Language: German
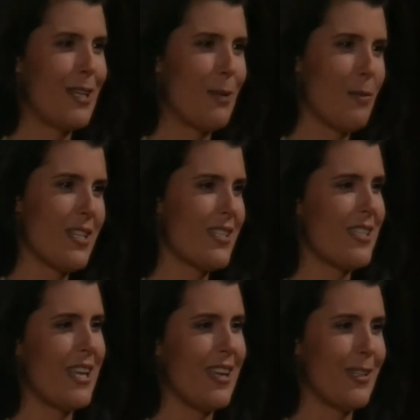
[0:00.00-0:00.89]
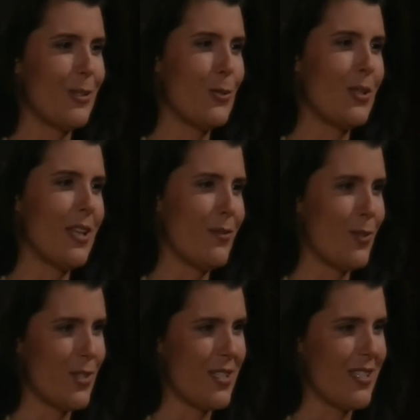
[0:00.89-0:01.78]
Aber ich muss sagen, mir
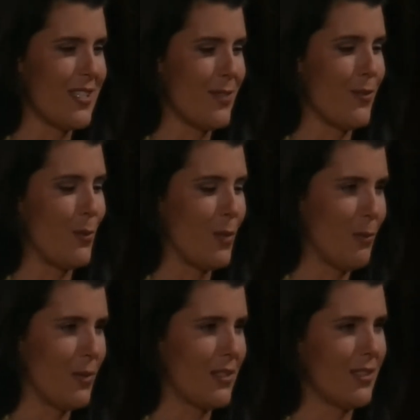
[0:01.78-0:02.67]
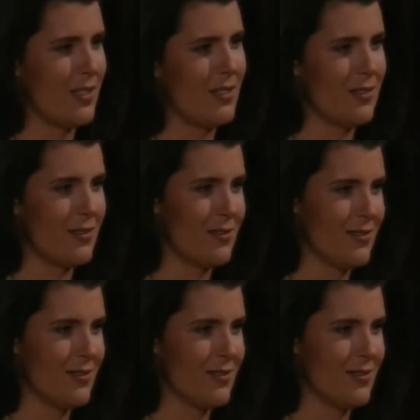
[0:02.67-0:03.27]
gefällt, wie ernst du die Sache nimmst.